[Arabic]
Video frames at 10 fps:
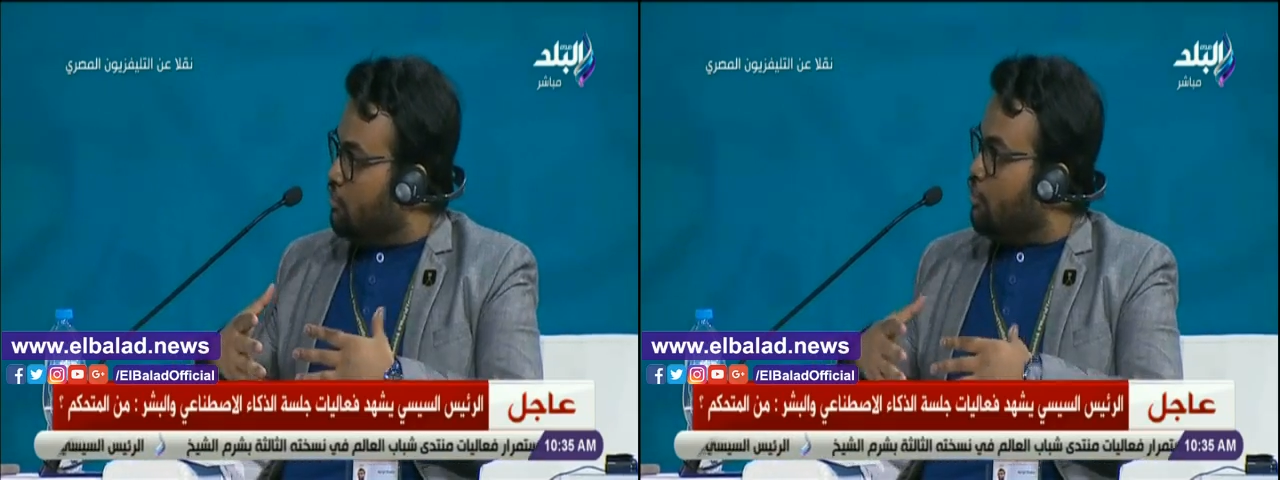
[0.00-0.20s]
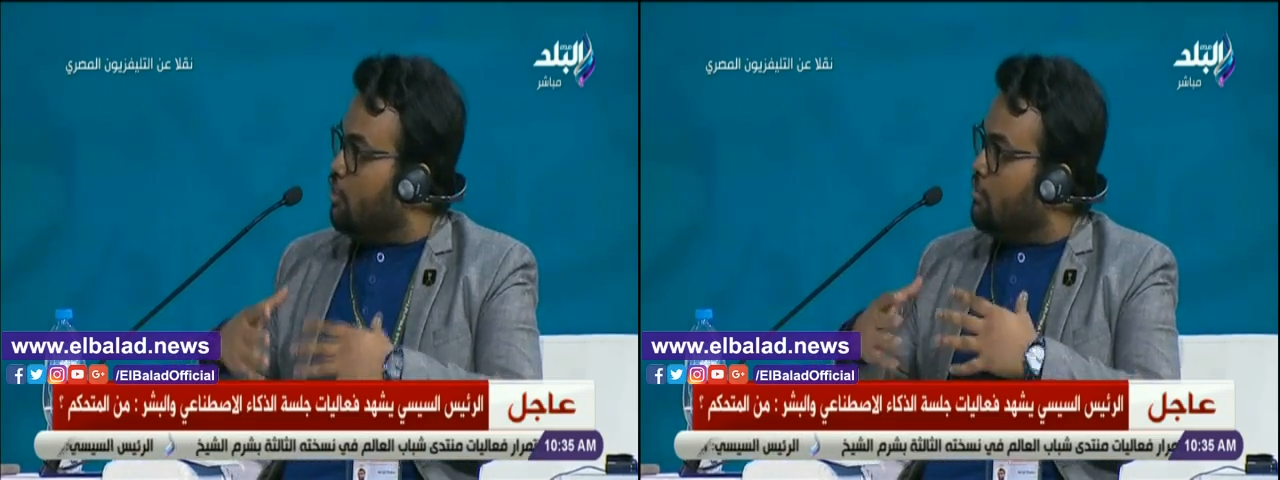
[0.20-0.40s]

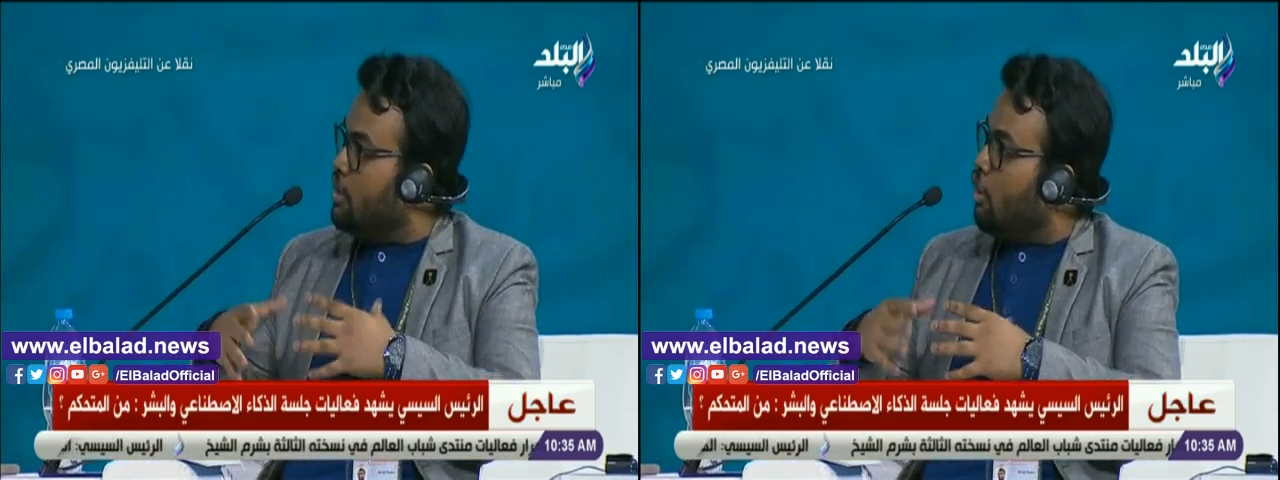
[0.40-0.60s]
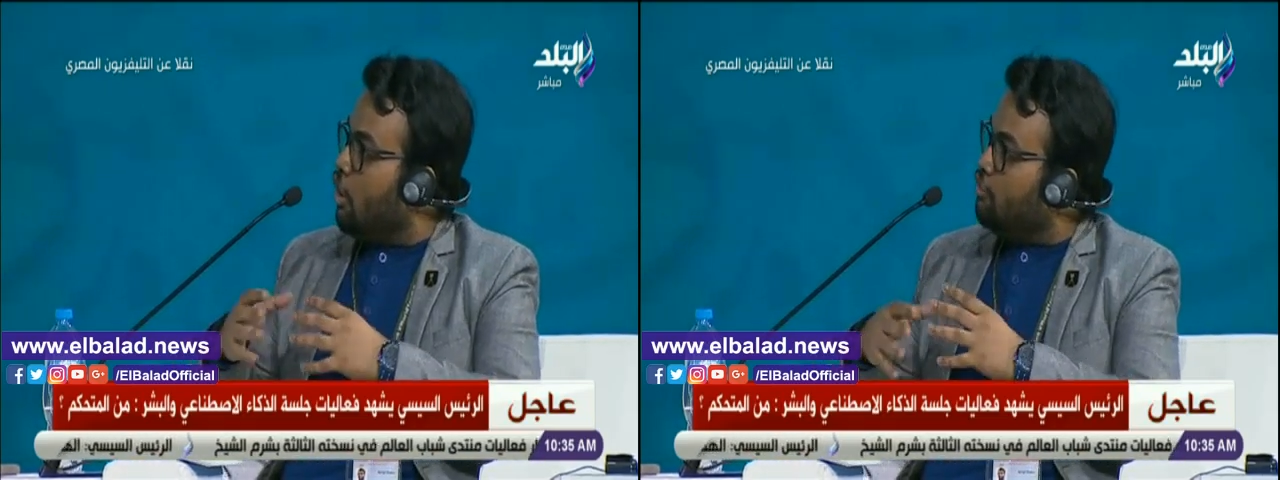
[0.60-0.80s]

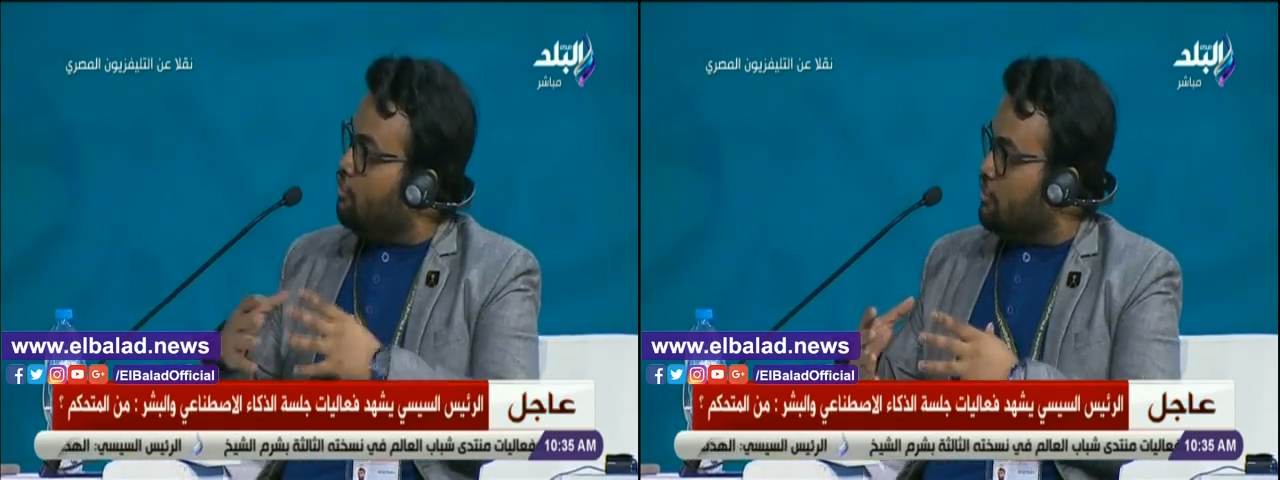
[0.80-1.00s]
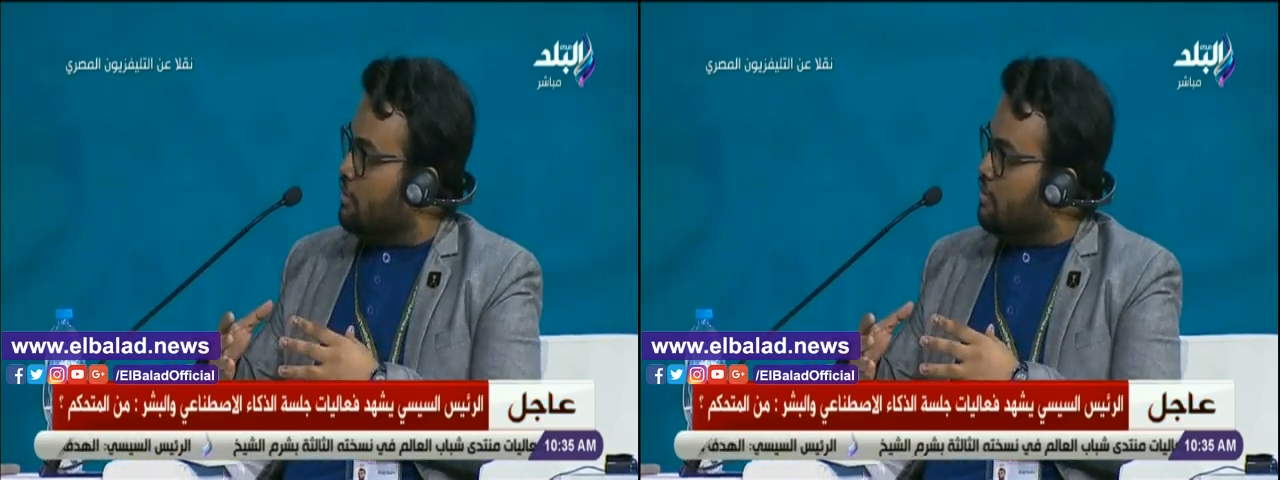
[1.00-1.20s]
عن
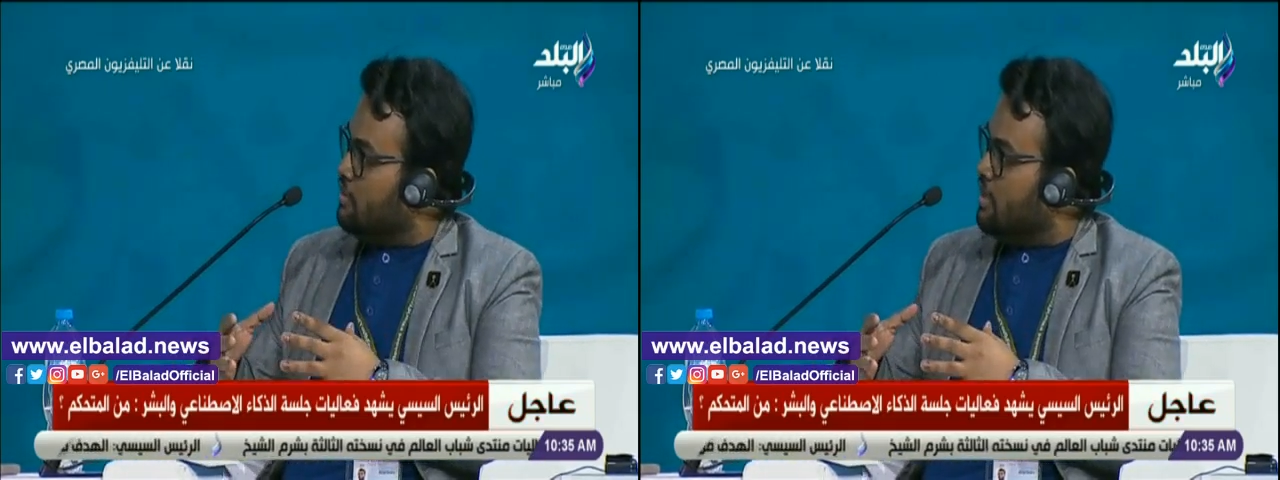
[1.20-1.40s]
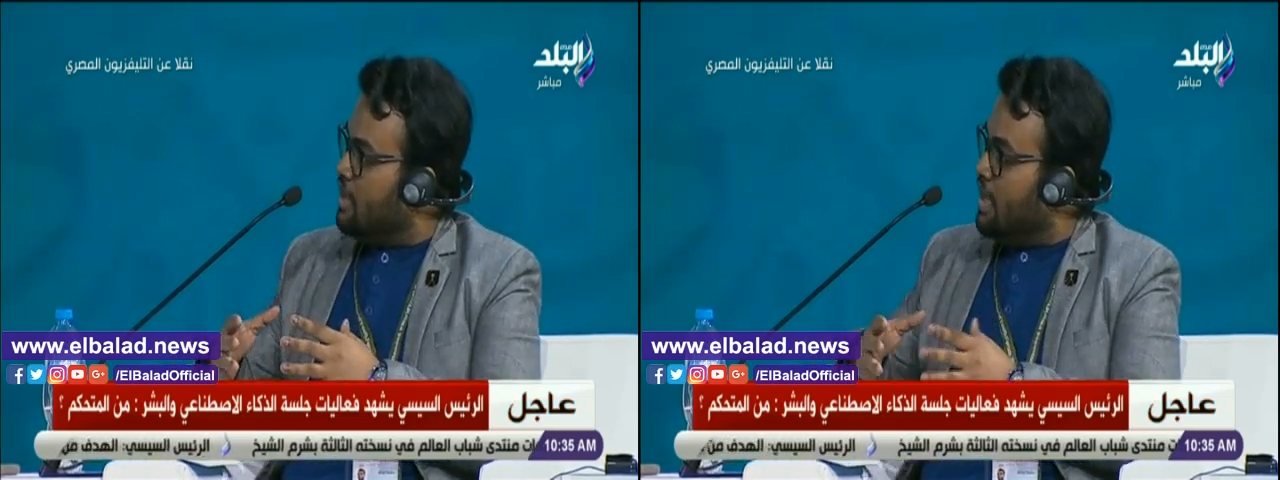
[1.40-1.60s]

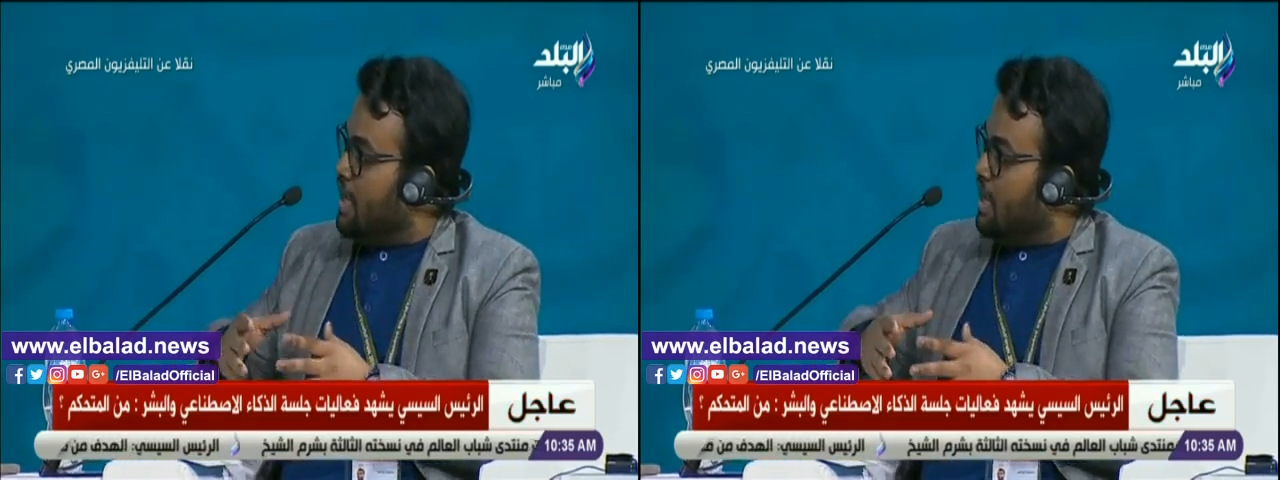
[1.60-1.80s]
أمر